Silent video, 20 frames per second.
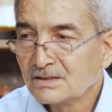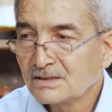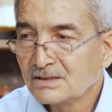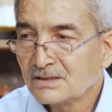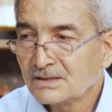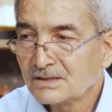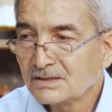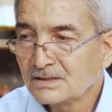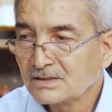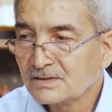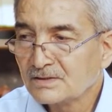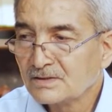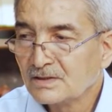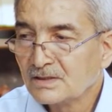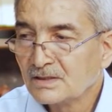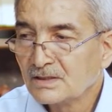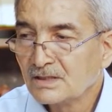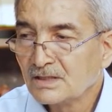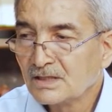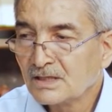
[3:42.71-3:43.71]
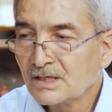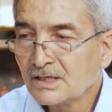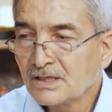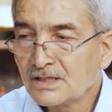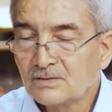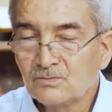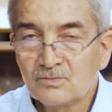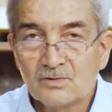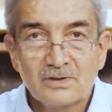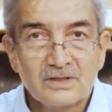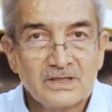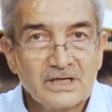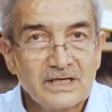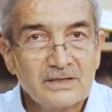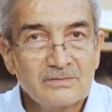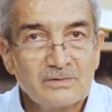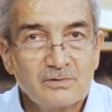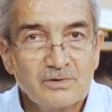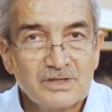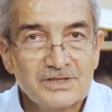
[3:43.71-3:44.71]
E, alimul
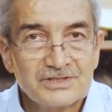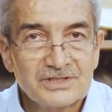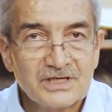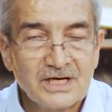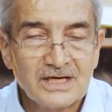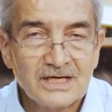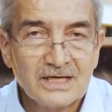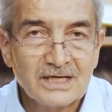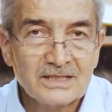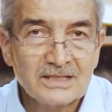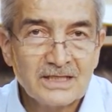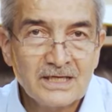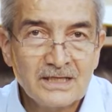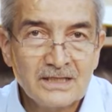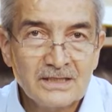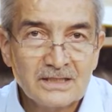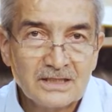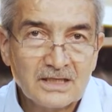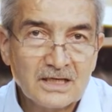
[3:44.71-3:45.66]
gaybi ve şehade.